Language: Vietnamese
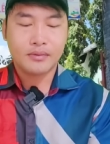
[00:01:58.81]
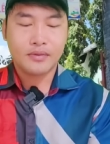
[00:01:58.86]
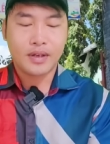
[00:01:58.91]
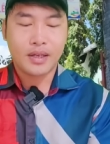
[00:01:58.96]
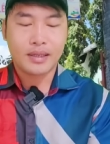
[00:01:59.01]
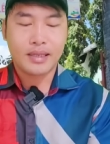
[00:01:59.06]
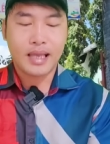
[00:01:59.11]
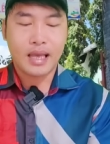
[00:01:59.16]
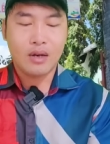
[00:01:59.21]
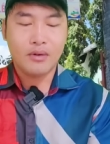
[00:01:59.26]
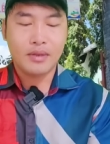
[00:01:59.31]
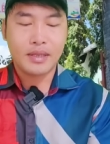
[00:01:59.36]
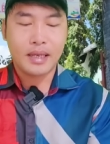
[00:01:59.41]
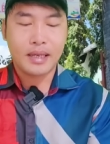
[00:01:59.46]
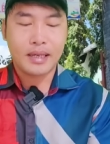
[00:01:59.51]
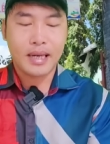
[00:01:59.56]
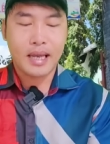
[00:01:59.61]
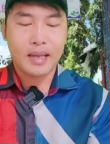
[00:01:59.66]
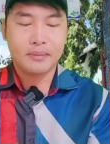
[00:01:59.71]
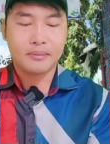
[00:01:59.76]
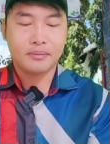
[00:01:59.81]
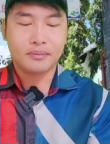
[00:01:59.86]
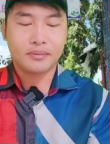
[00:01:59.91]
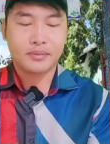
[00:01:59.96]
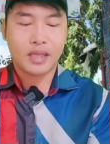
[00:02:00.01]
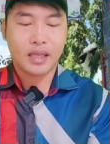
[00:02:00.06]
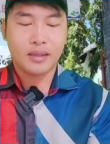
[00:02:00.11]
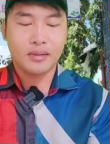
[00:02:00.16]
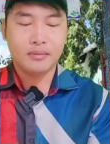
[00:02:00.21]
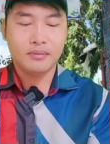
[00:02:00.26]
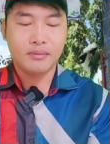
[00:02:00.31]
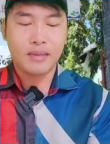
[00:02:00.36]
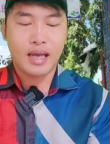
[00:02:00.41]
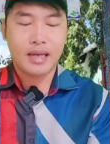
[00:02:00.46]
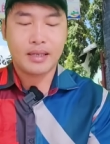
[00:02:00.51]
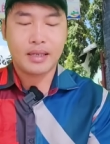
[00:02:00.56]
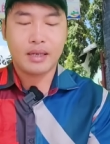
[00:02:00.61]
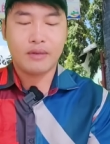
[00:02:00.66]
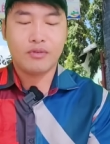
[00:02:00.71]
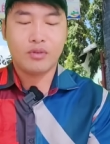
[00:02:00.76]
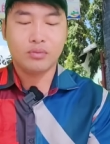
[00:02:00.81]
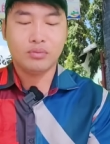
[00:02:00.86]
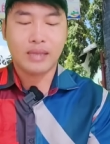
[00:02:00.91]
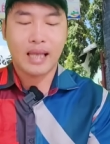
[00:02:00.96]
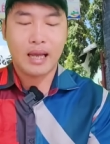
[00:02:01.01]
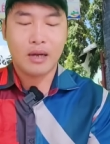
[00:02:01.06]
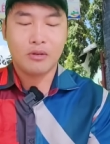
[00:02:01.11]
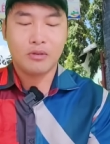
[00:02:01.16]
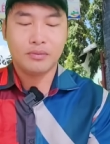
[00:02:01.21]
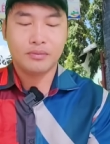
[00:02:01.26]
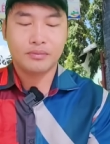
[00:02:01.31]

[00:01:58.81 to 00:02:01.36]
Phật giáo Việt Nam tỉnh Bà Rịa Vũng Tàu